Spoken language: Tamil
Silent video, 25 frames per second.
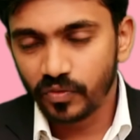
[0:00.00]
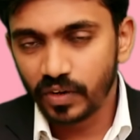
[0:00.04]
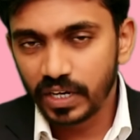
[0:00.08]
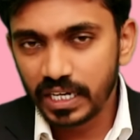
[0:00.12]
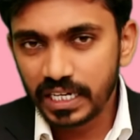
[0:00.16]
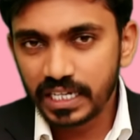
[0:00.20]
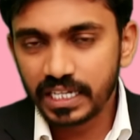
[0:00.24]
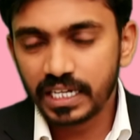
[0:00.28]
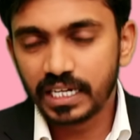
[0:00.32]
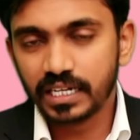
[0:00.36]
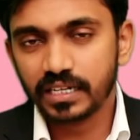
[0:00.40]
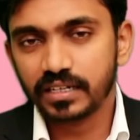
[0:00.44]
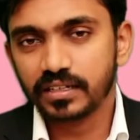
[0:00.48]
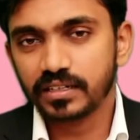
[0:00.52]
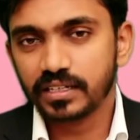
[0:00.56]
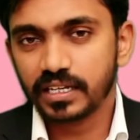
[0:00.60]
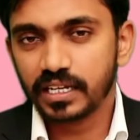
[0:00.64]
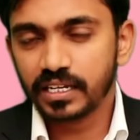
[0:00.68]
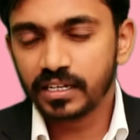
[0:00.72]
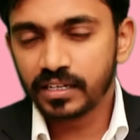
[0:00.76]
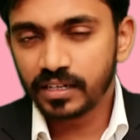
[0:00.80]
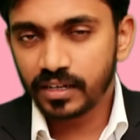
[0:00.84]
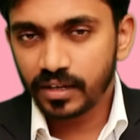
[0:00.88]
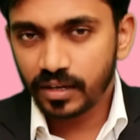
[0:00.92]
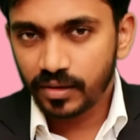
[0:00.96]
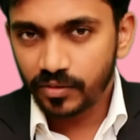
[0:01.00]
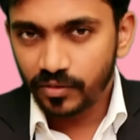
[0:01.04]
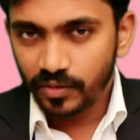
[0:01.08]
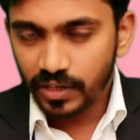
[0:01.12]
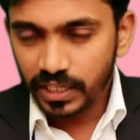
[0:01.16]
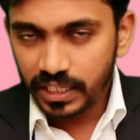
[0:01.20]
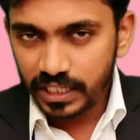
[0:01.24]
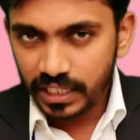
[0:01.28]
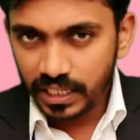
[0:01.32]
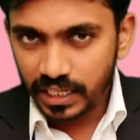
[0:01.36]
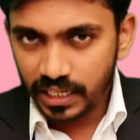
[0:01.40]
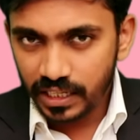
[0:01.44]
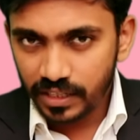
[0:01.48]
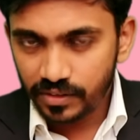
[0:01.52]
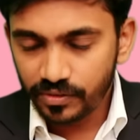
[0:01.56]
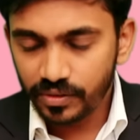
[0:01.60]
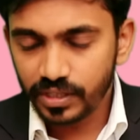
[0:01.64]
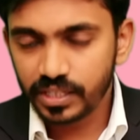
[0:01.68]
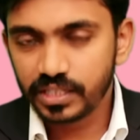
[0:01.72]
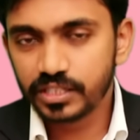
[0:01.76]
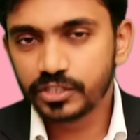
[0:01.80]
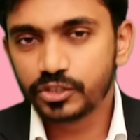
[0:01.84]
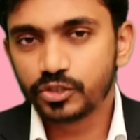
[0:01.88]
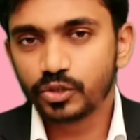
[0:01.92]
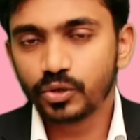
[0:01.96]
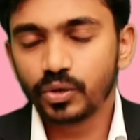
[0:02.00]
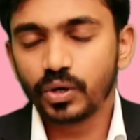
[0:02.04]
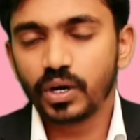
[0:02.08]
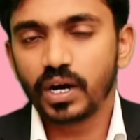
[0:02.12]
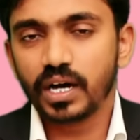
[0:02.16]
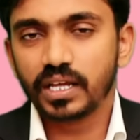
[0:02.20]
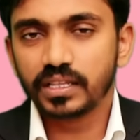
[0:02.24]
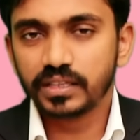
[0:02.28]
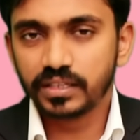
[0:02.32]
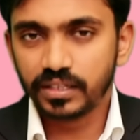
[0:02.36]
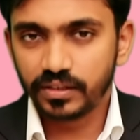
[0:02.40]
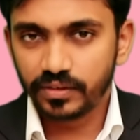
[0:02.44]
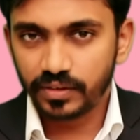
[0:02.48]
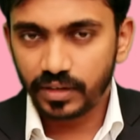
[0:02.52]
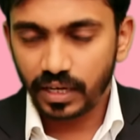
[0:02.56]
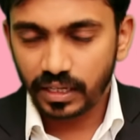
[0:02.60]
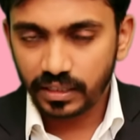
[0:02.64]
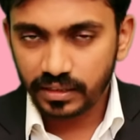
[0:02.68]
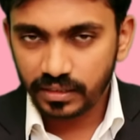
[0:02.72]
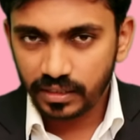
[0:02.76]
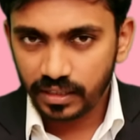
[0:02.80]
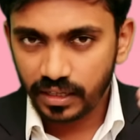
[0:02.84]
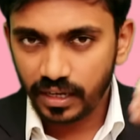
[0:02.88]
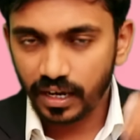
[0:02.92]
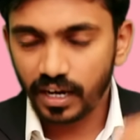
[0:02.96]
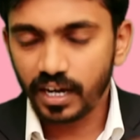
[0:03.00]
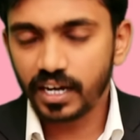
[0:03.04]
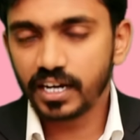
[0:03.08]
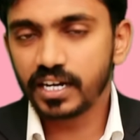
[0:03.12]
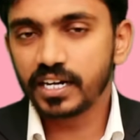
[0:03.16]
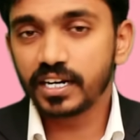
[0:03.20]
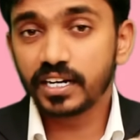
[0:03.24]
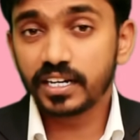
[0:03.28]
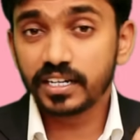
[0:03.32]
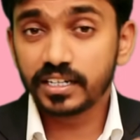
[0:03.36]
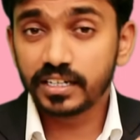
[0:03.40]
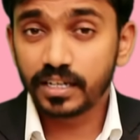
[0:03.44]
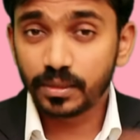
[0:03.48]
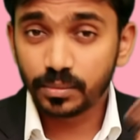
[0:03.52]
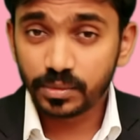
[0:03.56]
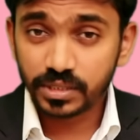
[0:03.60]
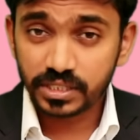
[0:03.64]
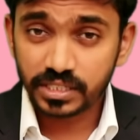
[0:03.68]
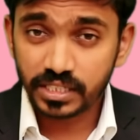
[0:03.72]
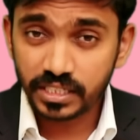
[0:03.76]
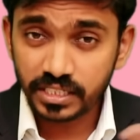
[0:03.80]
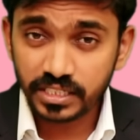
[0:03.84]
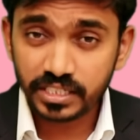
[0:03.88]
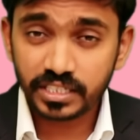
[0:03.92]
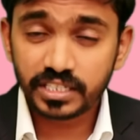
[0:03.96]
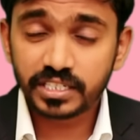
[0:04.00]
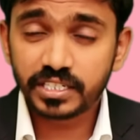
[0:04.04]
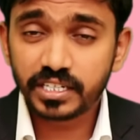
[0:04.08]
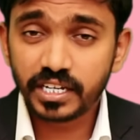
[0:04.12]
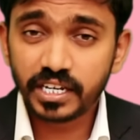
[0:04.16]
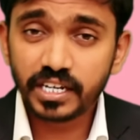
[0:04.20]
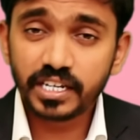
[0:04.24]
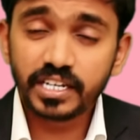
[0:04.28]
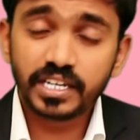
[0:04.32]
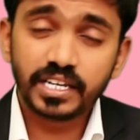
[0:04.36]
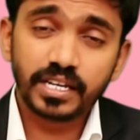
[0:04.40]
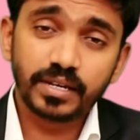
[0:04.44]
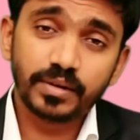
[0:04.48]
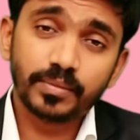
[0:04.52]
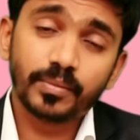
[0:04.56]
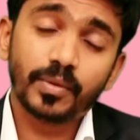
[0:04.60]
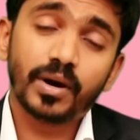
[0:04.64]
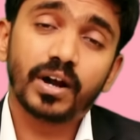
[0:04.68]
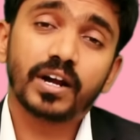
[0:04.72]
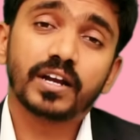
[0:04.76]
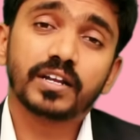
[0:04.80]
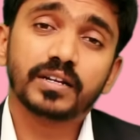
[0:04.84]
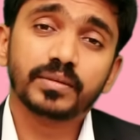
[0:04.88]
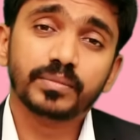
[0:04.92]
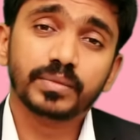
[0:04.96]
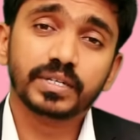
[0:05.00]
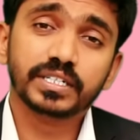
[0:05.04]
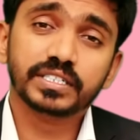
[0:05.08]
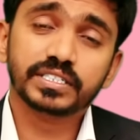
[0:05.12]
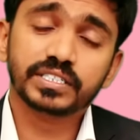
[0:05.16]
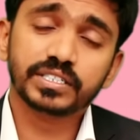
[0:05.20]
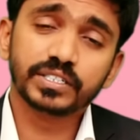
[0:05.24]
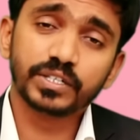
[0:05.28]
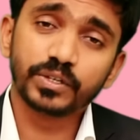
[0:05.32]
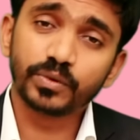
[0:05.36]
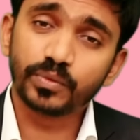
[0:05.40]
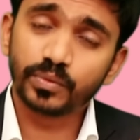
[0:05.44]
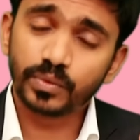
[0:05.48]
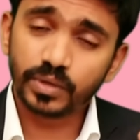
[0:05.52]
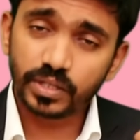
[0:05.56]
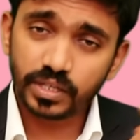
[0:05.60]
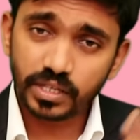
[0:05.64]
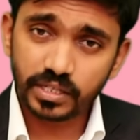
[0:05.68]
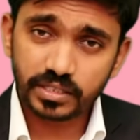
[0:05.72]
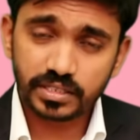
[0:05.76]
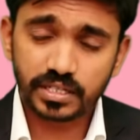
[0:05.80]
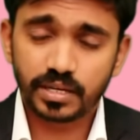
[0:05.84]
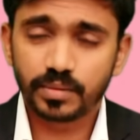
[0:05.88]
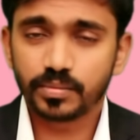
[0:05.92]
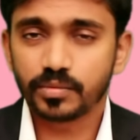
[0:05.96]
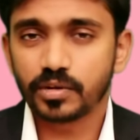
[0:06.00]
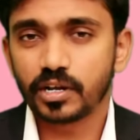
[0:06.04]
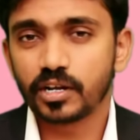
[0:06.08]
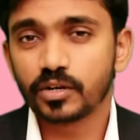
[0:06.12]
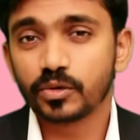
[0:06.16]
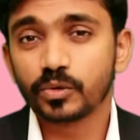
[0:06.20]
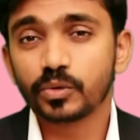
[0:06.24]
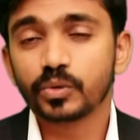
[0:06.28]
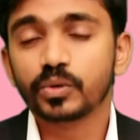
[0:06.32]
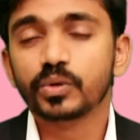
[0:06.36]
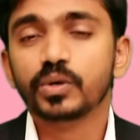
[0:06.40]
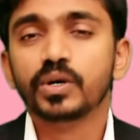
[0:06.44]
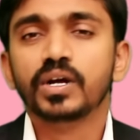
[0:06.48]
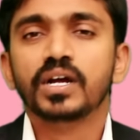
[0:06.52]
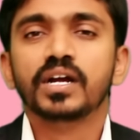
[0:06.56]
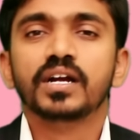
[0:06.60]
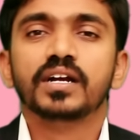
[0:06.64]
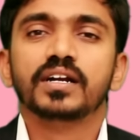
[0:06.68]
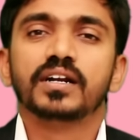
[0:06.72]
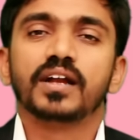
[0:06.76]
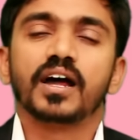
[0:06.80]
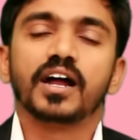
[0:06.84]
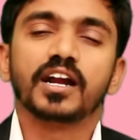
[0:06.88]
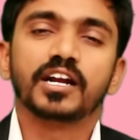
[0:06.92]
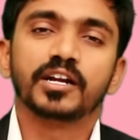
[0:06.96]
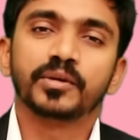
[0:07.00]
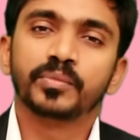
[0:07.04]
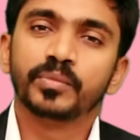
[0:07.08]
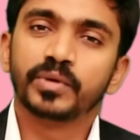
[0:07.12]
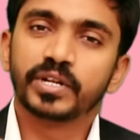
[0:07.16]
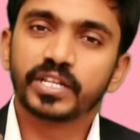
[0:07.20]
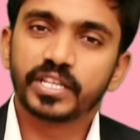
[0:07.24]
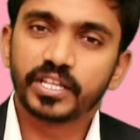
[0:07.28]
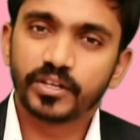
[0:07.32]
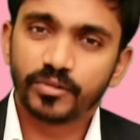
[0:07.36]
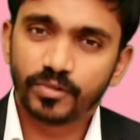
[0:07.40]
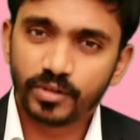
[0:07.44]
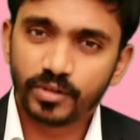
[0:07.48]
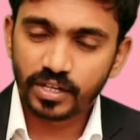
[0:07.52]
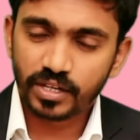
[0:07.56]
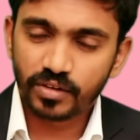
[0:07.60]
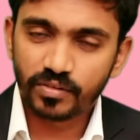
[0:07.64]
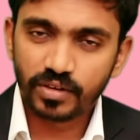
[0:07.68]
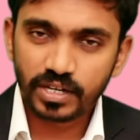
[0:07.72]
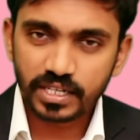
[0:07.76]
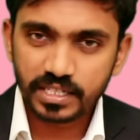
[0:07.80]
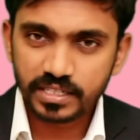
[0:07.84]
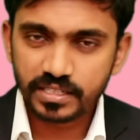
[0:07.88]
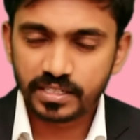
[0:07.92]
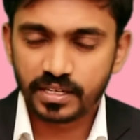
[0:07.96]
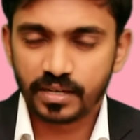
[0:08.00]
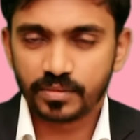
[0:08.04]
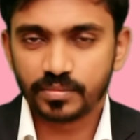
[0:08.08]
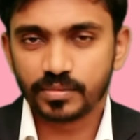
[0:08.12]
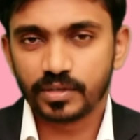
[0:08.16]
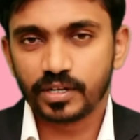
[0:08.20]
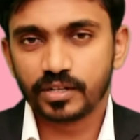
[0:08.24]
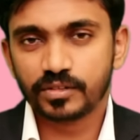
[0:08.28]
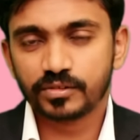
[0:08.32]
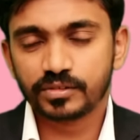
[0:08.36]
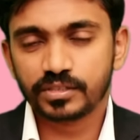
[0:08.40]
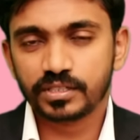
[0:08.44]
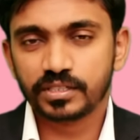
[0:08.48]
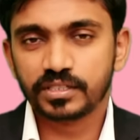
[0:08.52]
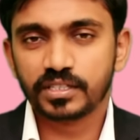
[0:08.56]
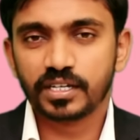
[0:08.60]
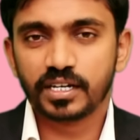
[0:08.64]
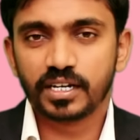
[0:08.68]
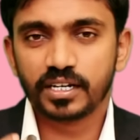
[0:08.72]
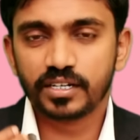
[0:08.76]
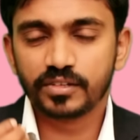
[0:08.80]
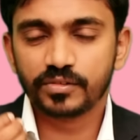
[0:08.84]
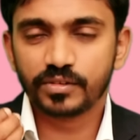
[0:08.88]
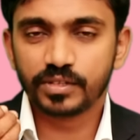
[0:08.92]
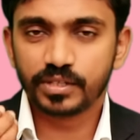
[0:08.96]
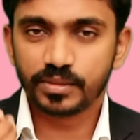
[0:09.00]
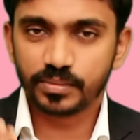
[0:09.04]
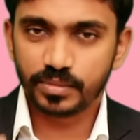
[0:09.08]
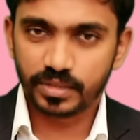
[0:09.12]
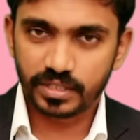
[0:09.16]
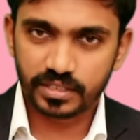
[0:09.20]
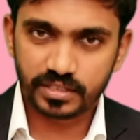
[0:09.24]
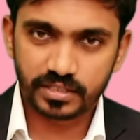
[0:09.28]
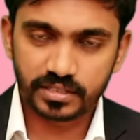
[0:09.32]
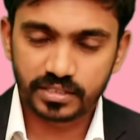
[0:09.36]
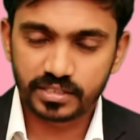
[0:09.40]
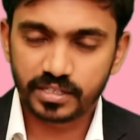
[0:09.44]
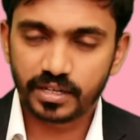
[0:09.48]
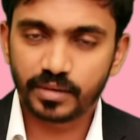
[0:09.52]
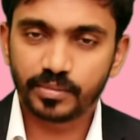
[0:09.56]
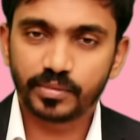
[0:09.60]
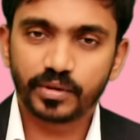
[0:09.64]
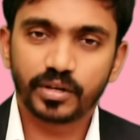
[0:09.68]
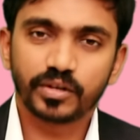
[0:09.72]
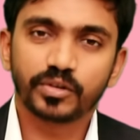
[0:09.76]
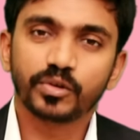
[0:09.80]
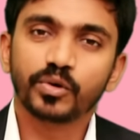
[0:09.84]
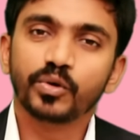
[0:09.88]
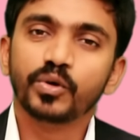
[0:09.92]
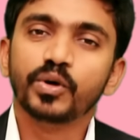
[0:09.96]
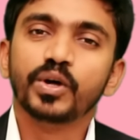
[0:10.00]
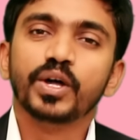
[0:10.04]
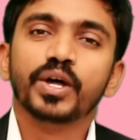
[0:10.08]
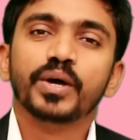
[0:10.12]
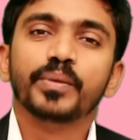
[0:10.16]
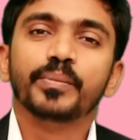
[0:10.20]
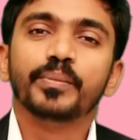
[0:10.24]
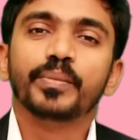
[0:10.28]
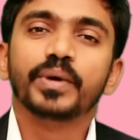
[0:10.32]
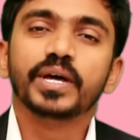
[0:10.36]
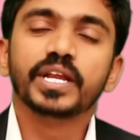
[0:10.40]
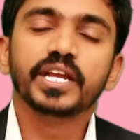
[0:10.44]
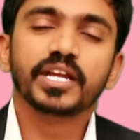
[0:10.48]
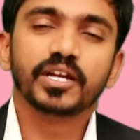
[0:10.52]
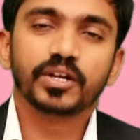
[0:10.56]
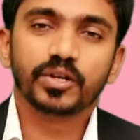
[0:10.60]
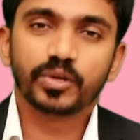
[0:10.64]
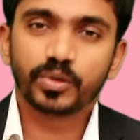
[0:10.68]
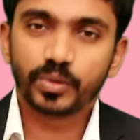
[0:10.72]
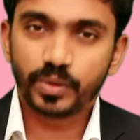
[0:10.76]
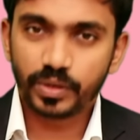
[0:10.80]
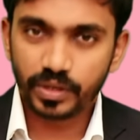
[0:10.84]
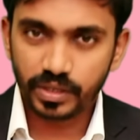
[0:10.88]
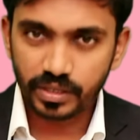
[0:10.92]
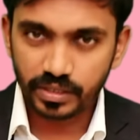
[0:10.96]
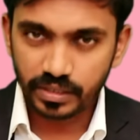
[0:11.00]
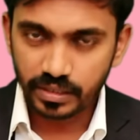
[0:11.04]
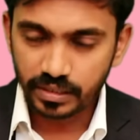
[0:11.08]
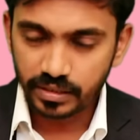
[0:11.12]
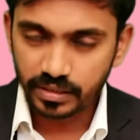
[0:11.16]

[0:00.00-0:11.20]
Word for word: வழிகள் என்ன வழிகள் அது வந்துச்சோ அந்த அந்த காரணங்களை நம்ம செஞ்சுக்கிட்டே நீங்கள் மாடர்ன் மெடிசன் எவ்வளோ தான் சாப்பிட்டாலும் நாட்டு மருந்து தான் வாங்கி சாப்பிட்டாலும் சித்தா ஆயுர்வேத மெடிசன் சாப்பிட்டாலும் பெரிய அளவுக்கு